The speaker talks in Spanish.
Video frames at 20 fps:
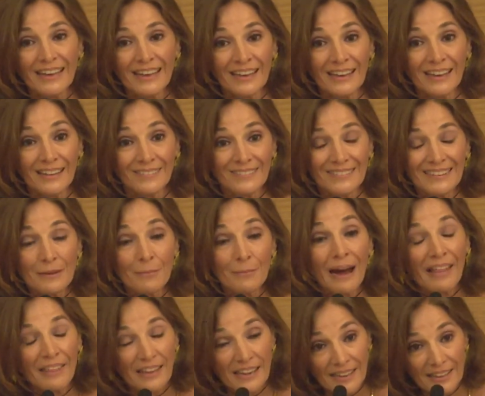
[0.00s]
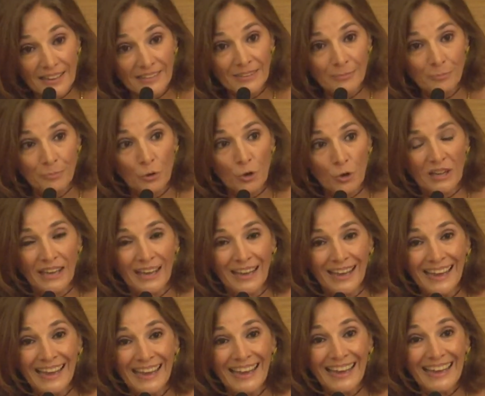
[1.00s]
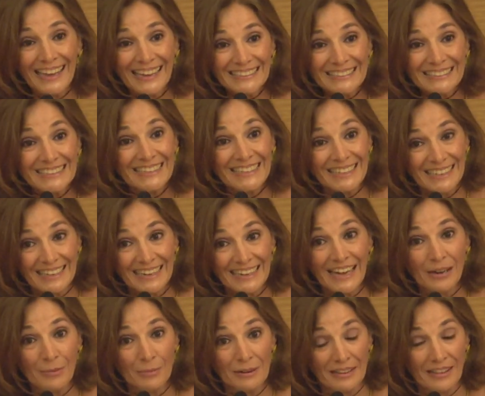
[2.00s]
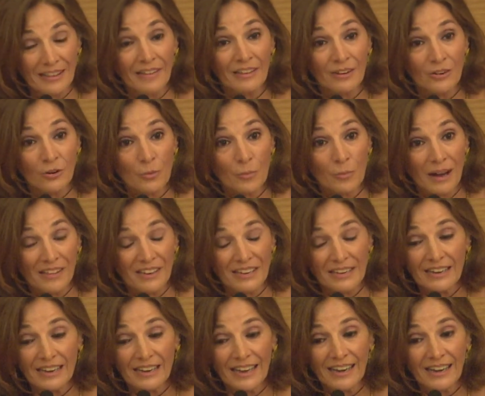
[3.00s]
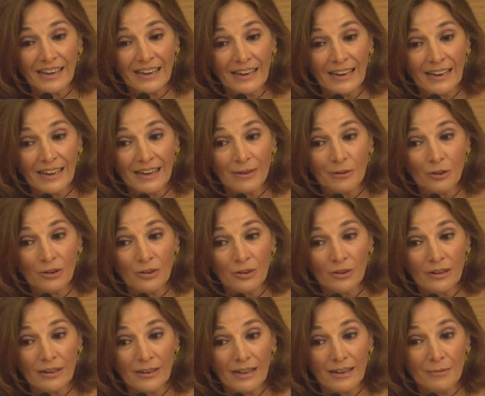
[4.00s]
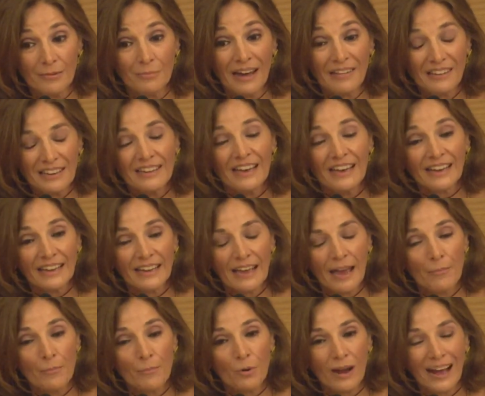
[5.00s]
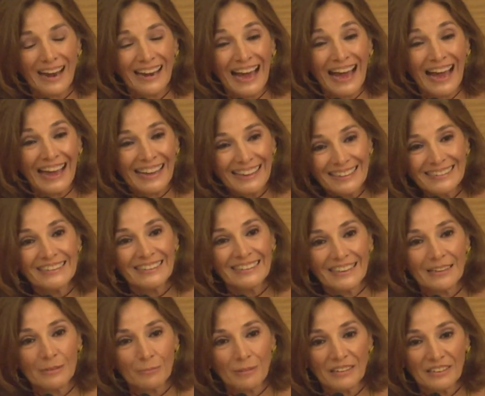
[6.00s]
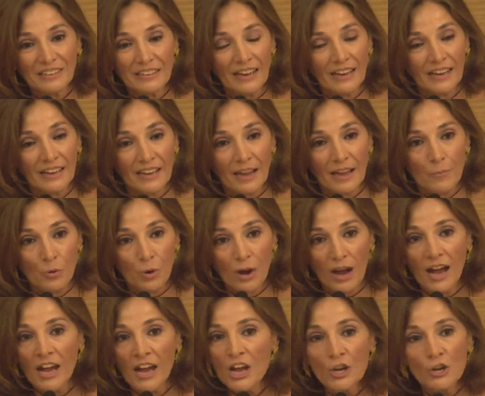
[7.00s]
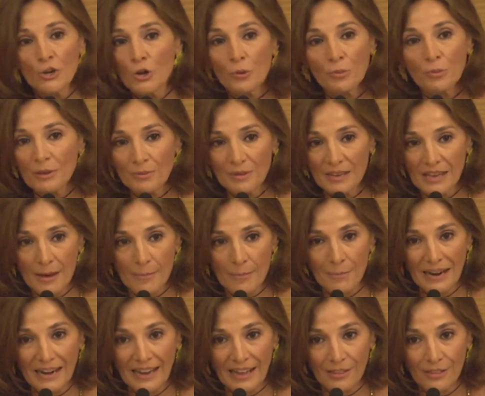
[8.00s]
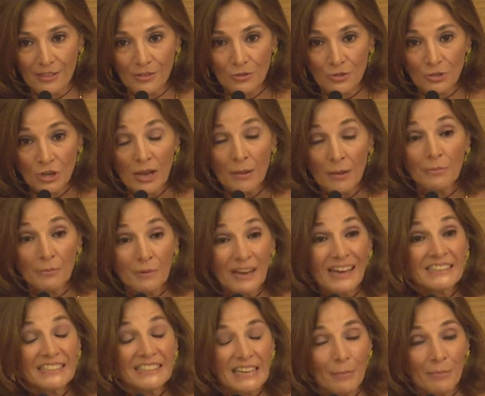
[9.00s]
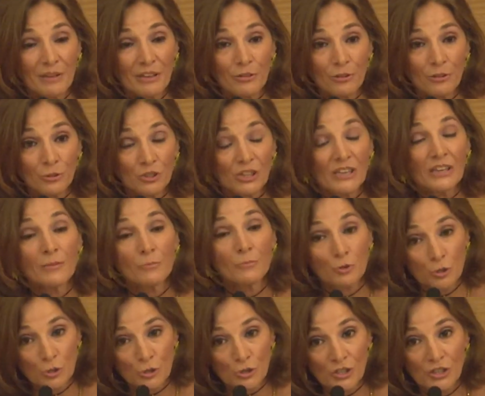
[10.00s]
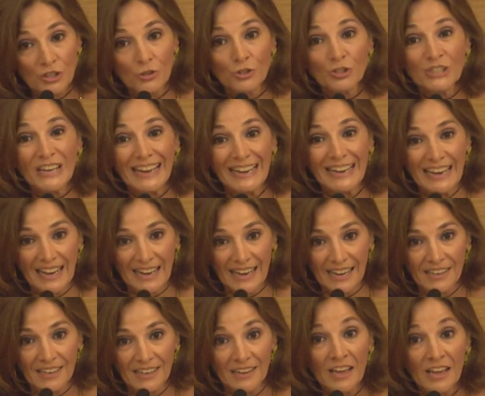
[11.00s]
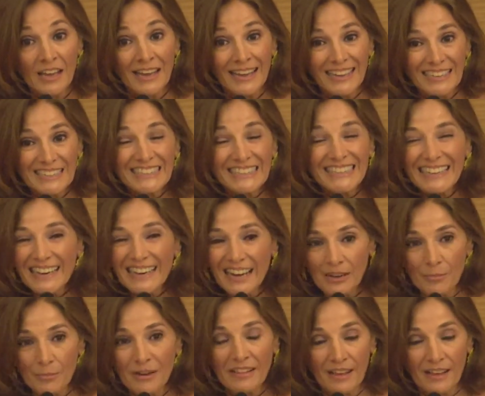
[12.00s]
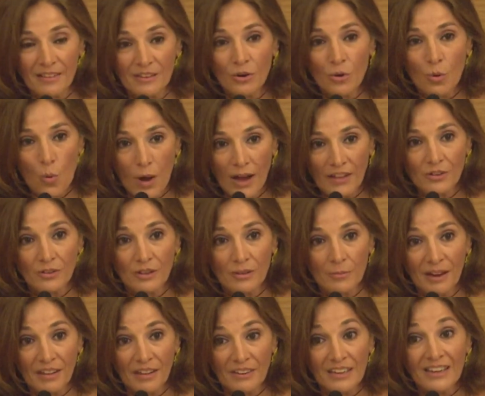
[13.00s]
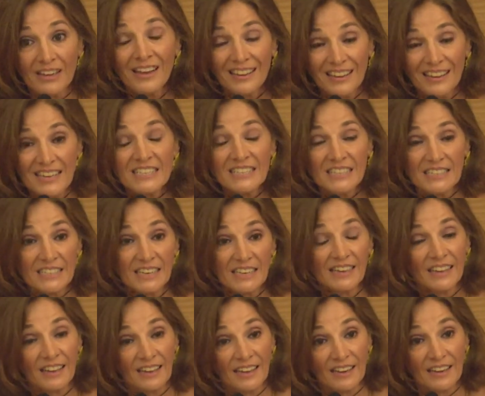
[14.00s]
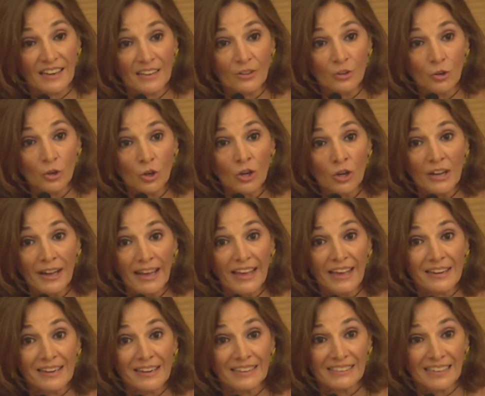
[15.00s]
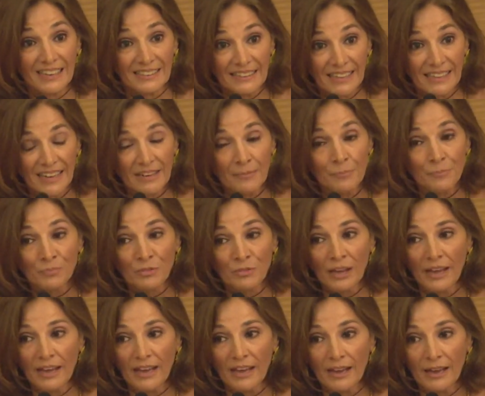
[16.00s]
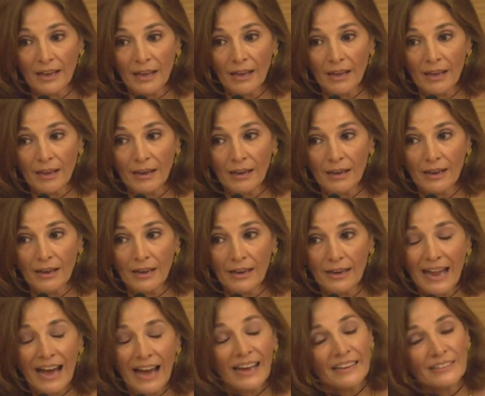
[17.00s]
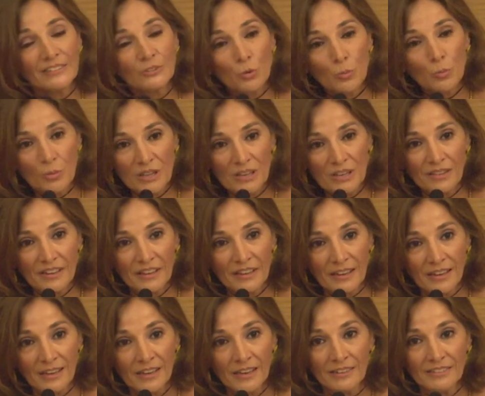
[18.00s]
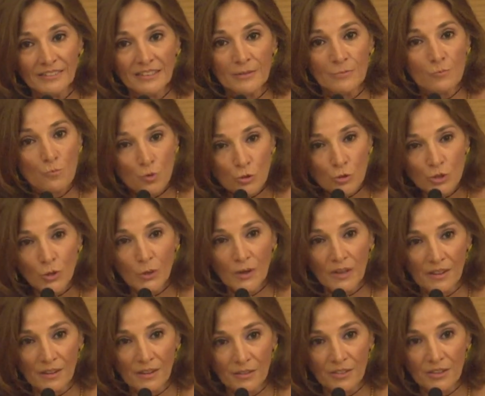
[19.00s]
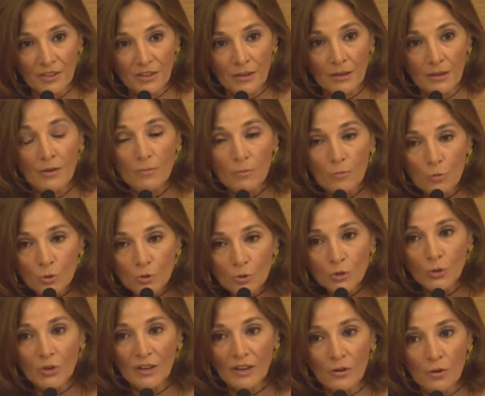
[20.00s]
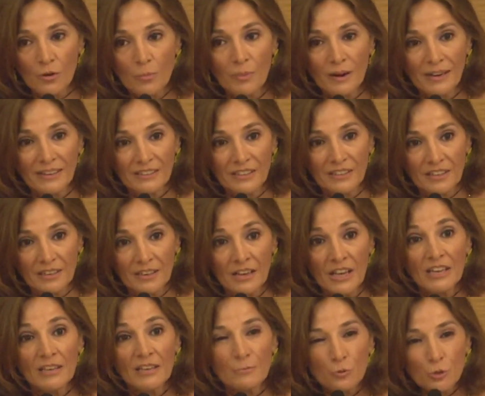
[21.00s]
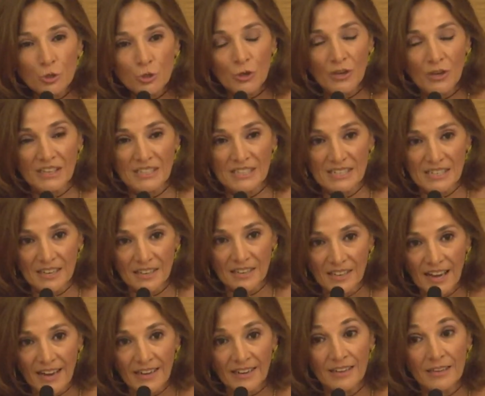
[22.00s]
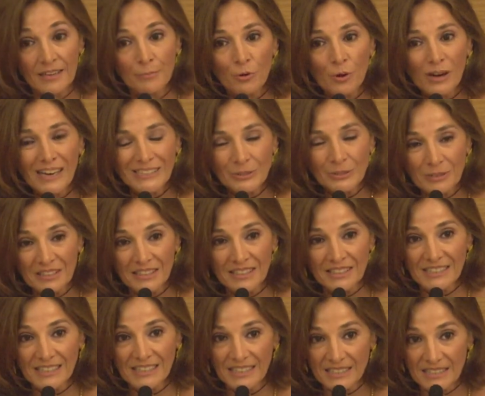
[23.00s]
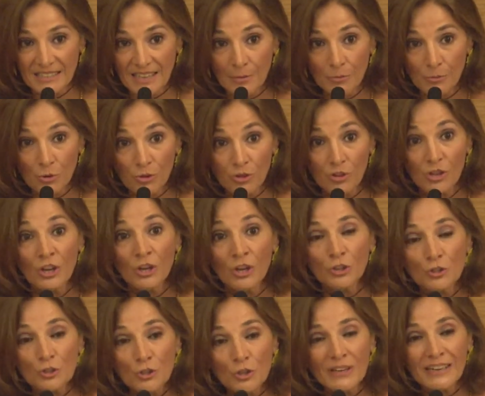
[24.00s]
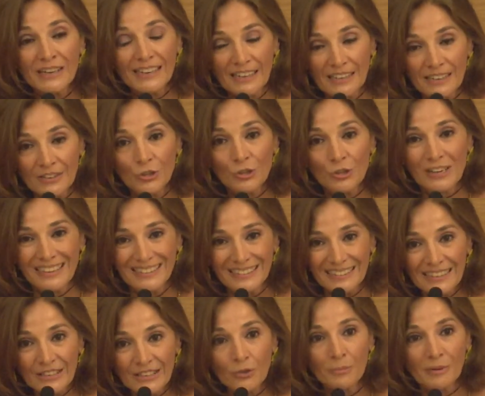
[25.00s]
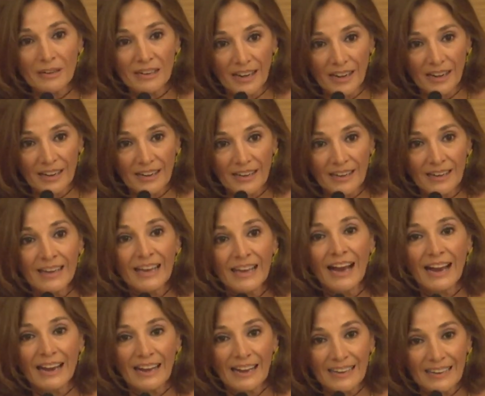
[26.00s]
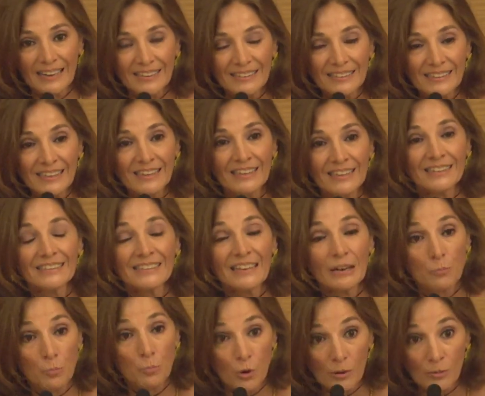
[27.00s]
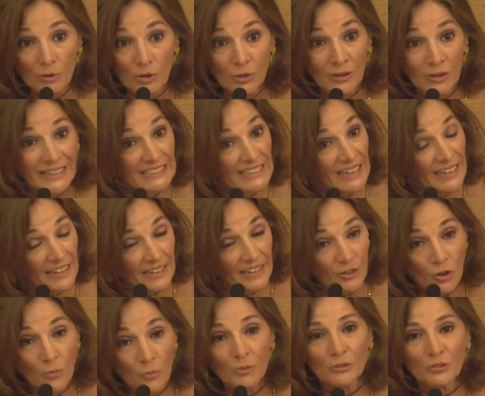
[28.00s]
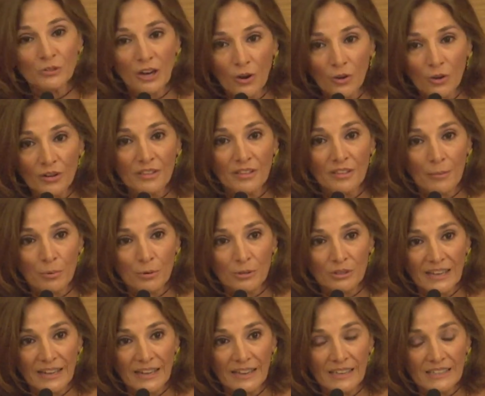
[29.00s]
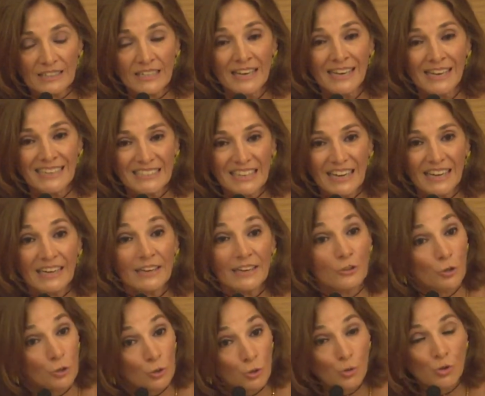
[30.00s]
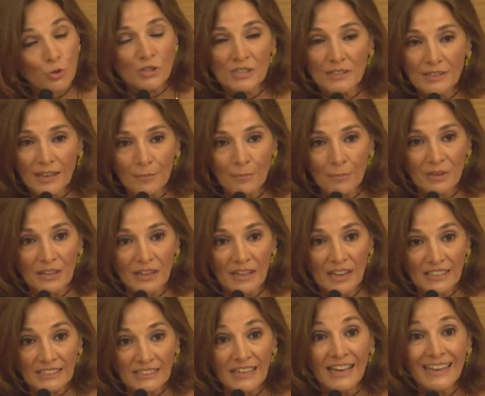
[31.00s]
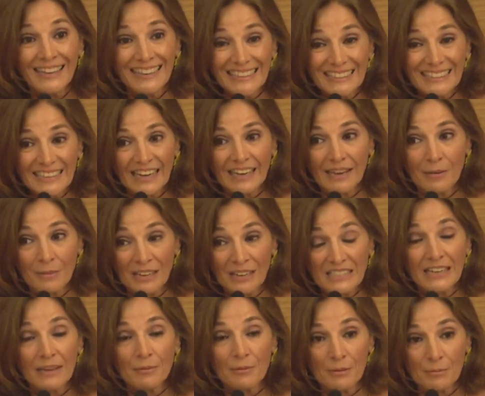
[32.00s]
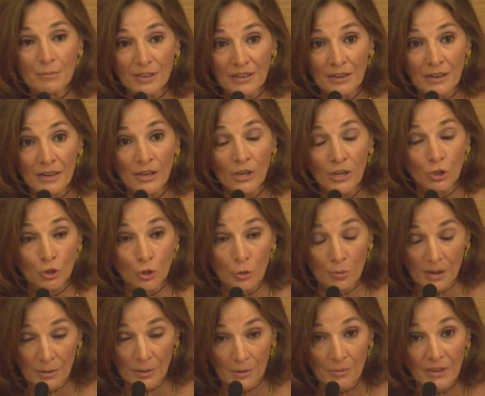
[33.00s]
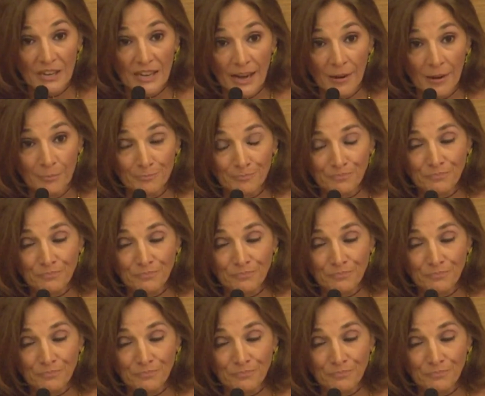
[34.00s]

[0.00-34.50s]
eh, de Madrid, porque ese era el verdadero Madrid. El, Madrid de aquella época, la gente de Madrid de aquella época no vivía en palacios, vivía en chamizos y muchos de ellos en la calle. Este era el verdadero cuadro de Madrid y este es el que he querido eh, retratar. Eh, la gente humilde tiene mucho que decir, mucho que compartir y mucho que enseñar y pocas veces se les da voz. Yo he querido rendir homenaje a la gente del pueblo, esa que no protagoniza portadas, esa que no suscita envidias y esa que más que vivir sobrevivía.